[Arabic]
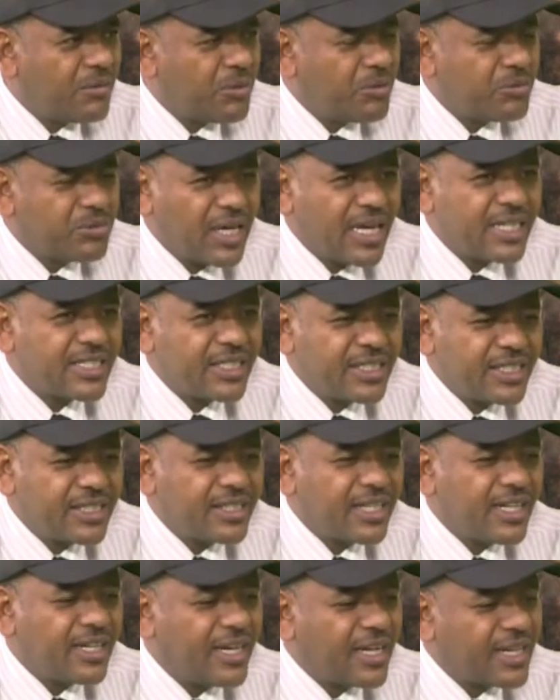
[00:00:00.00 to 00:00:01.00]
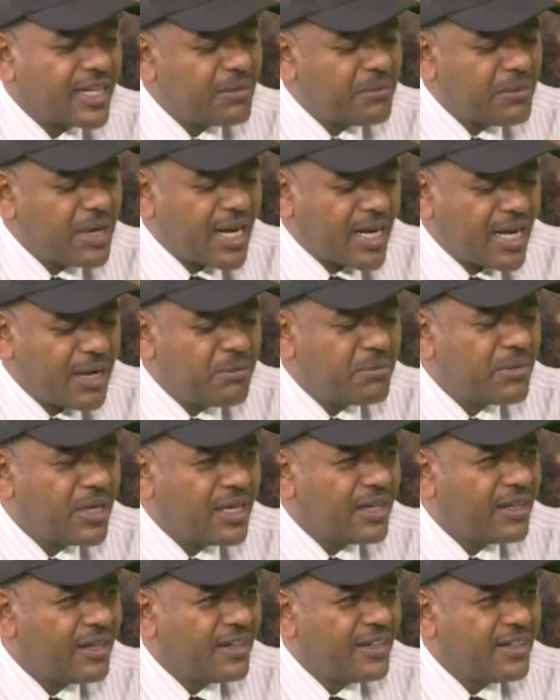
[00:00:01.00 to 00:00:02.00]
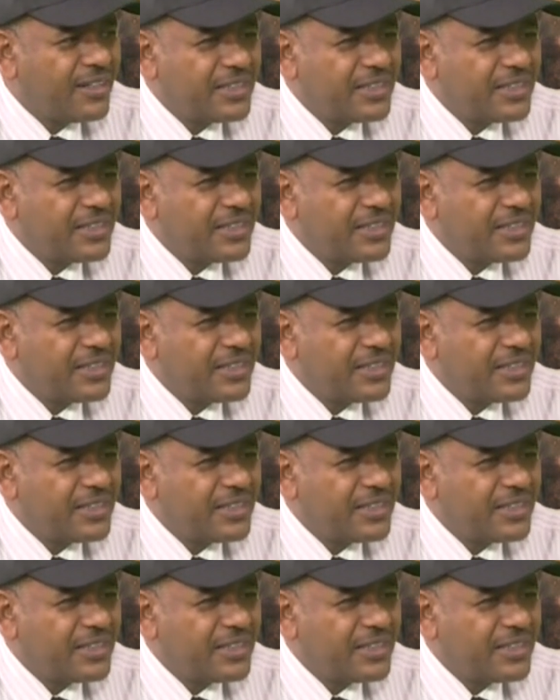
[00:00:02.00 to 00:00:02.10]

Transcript: ممتازه جدا لكن ما كمل